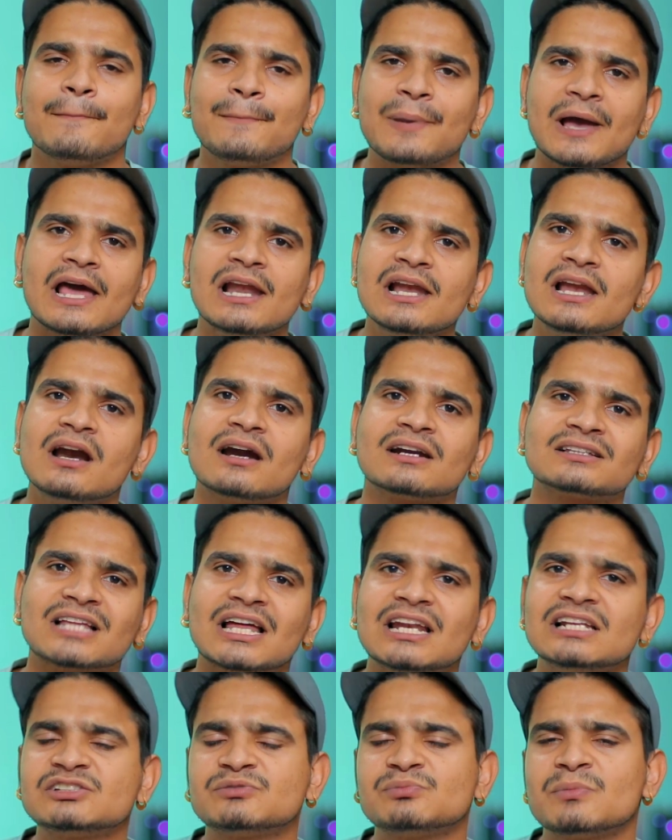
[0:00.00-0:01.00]
पहले
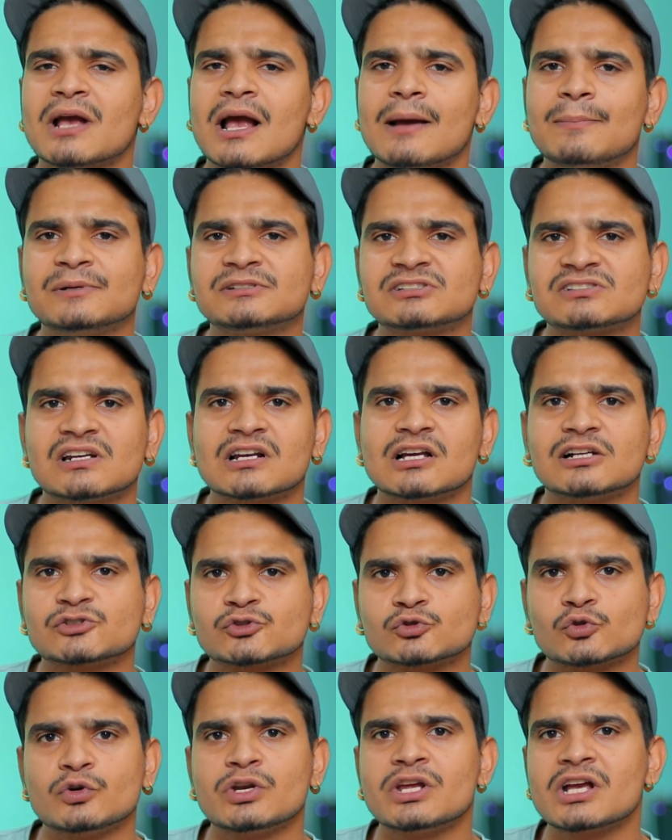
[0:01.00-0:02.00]
48 मेगापिक्सल का
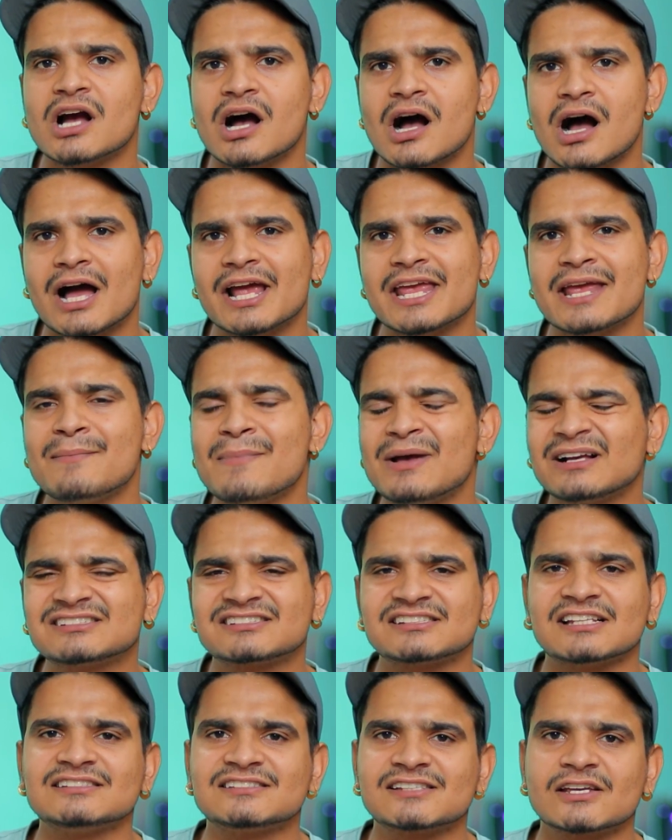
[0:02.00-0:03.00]
सोनी का आई
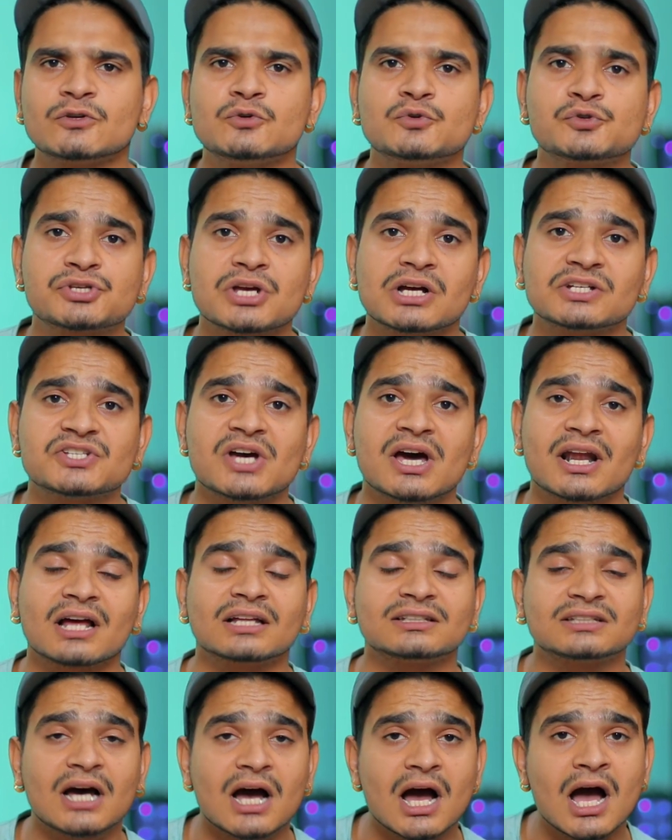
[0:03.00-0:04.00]
सेंसर यूज किया जा
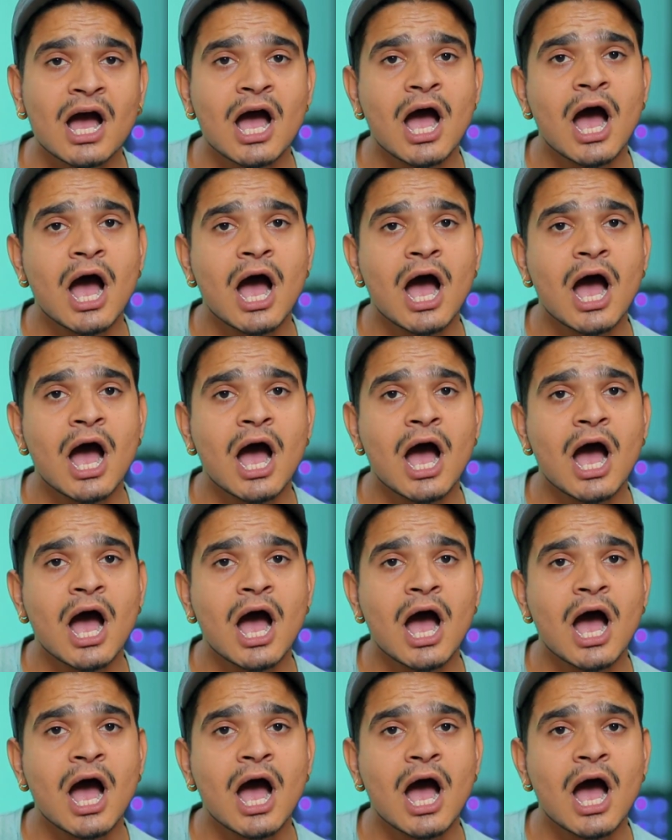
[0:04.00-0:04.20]
रहा था